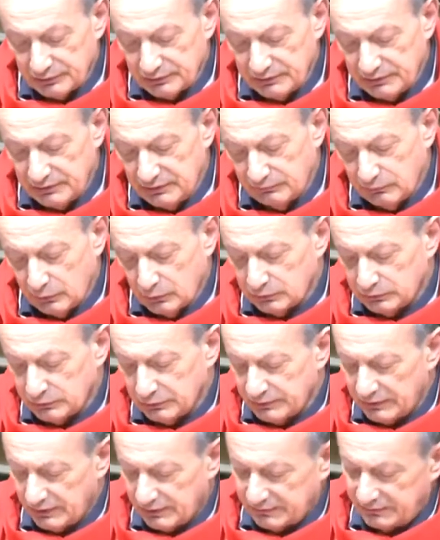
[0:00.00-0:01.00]
il volto
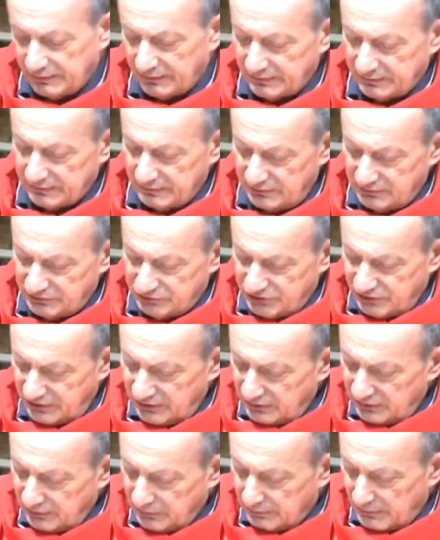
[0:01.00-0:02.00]
della terra e del
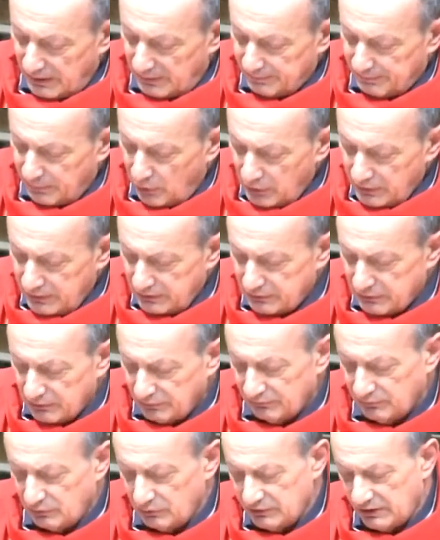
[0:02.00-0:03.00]
cielo, ma poi non
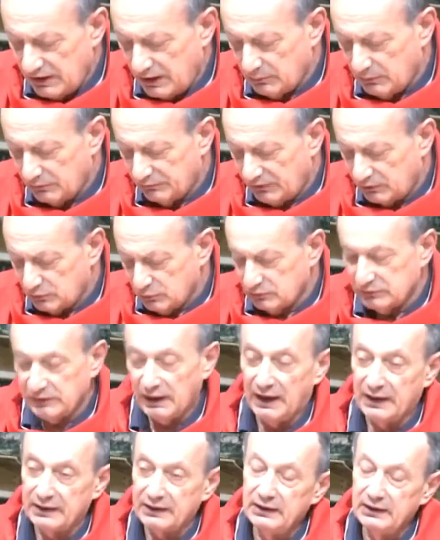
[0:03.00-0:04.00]
vogliamo valutare